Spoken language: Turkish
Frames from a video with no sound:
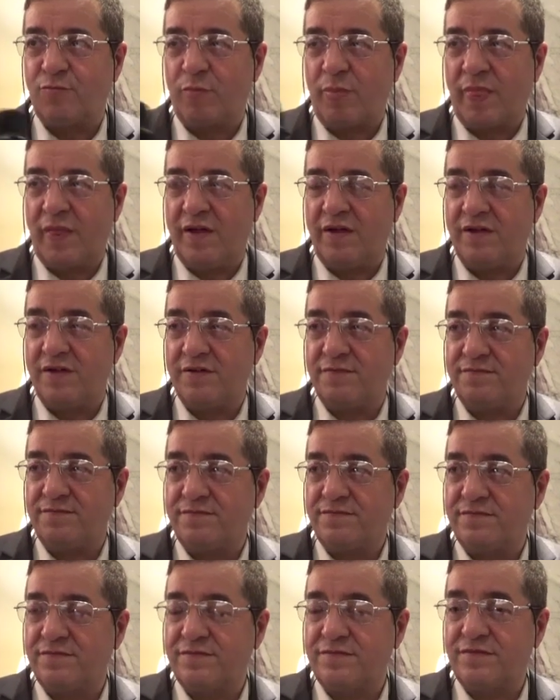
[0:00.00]
Hocam
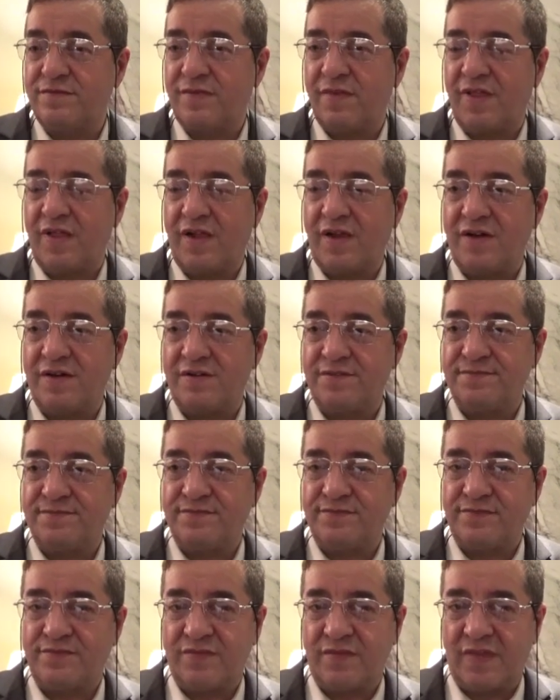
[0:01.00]
Atatürk hakkındaki
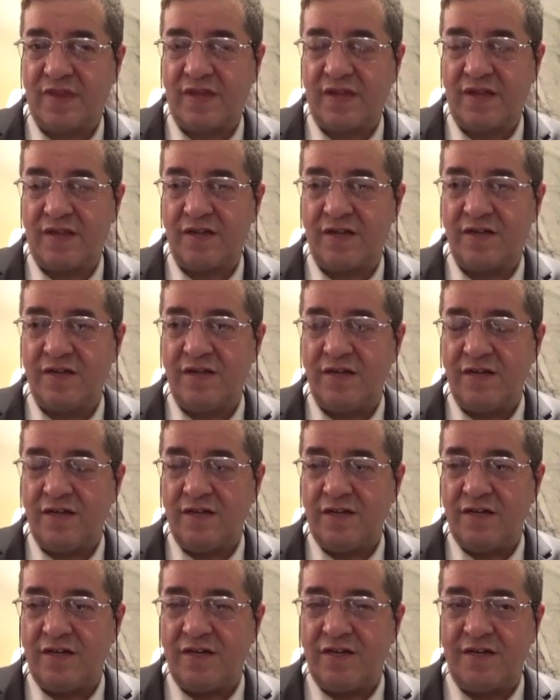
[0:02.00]
görüşlerinizi kısa alabilir
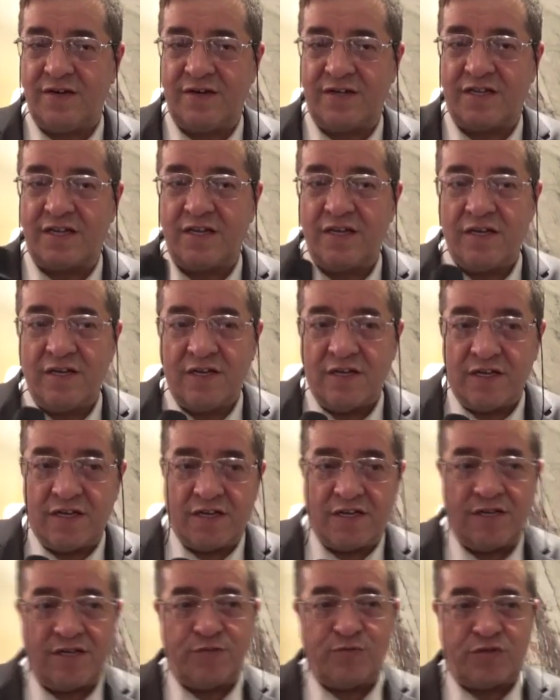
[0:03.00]
miyiz? Evet.
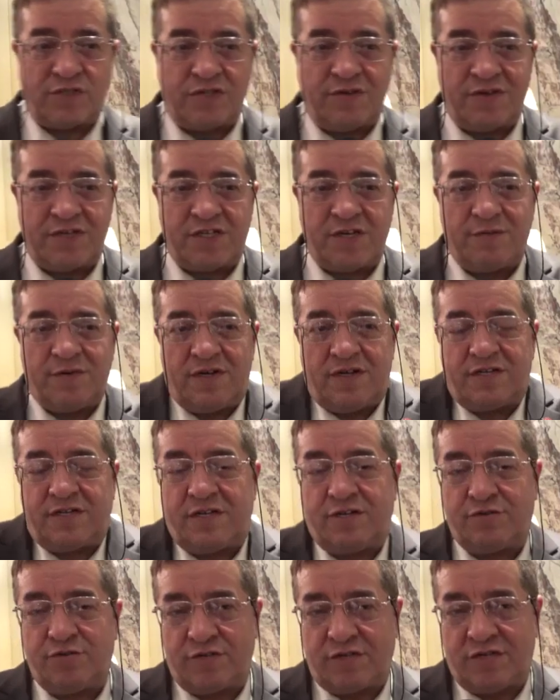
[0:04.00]
E, Mustafa Kemal
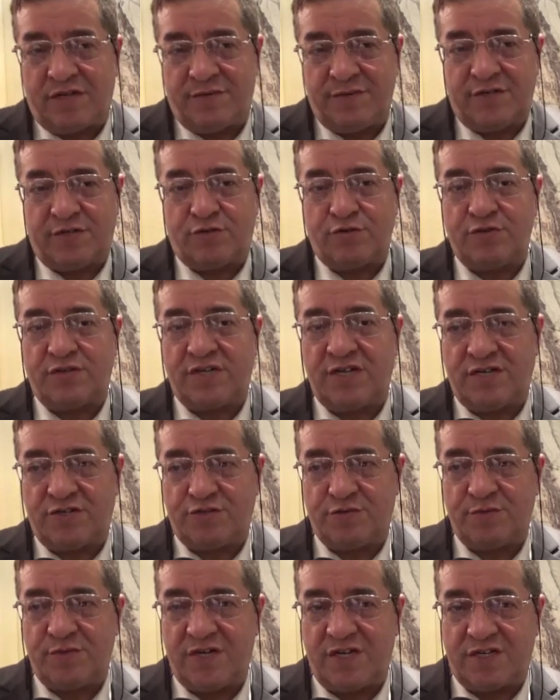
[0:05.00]
Atatürk tabii Türkiye
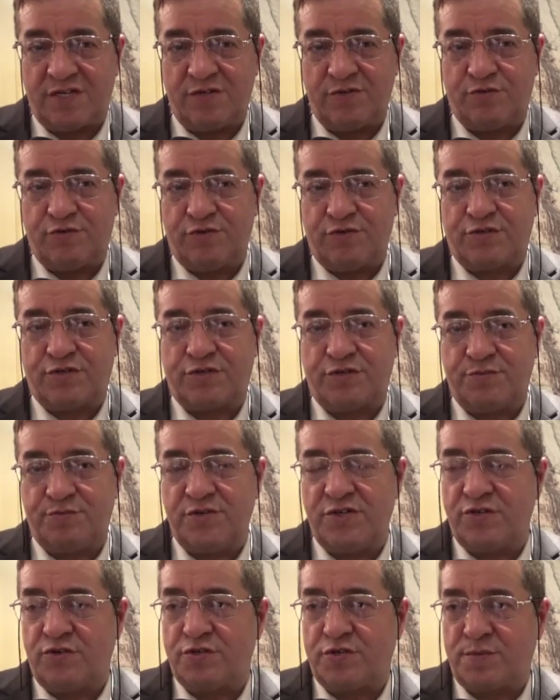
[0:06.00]
Cumhuriyeti'nin kurucusu,
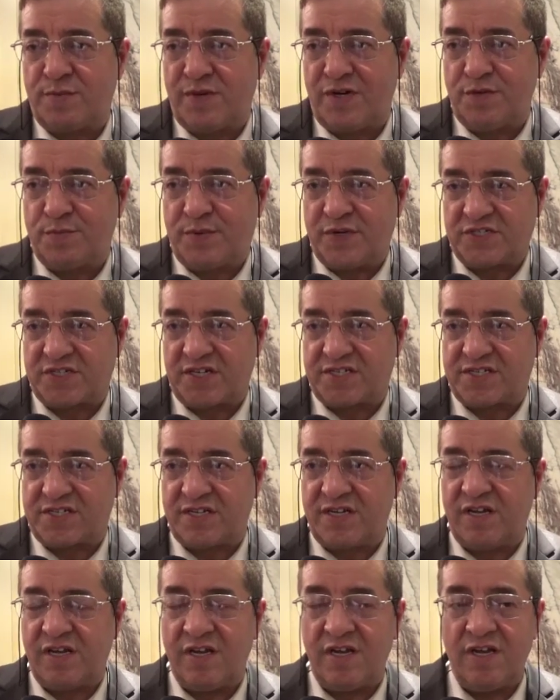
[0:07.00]
bir Osmanlı
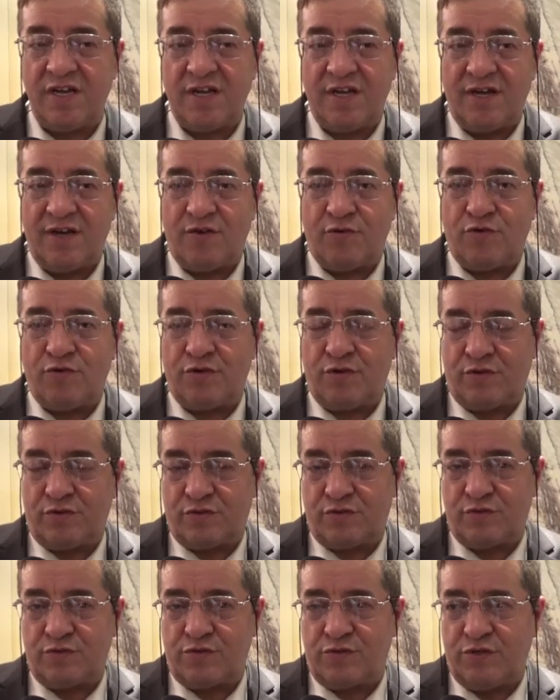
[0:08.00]
paşası. O
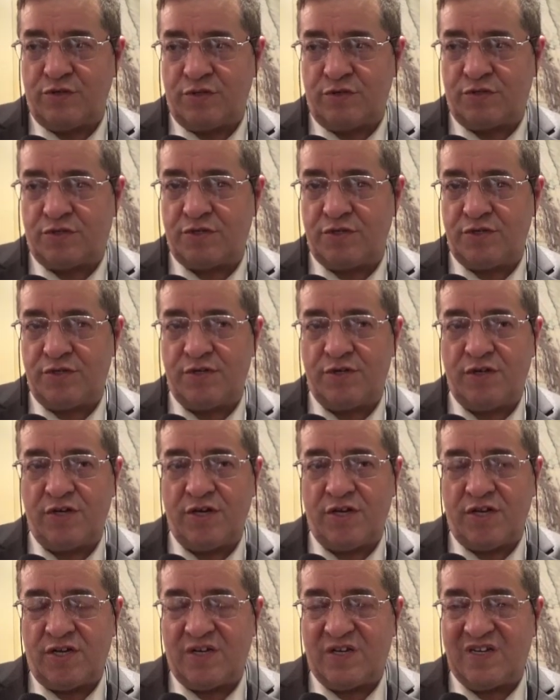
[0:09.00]
günkü
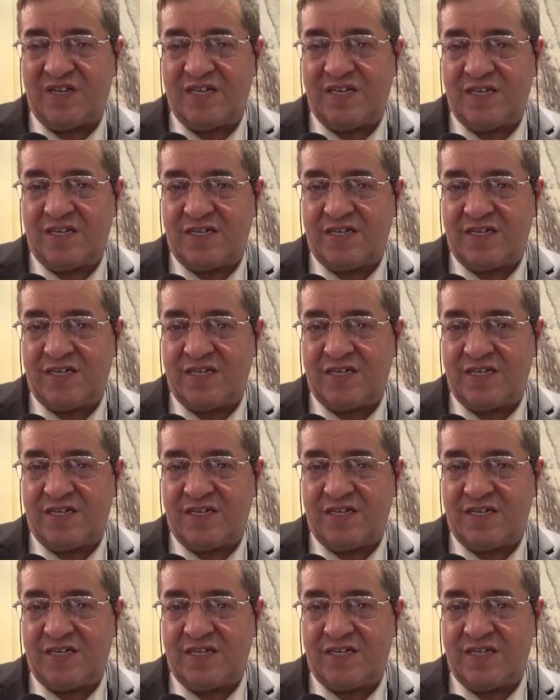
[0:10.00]
e,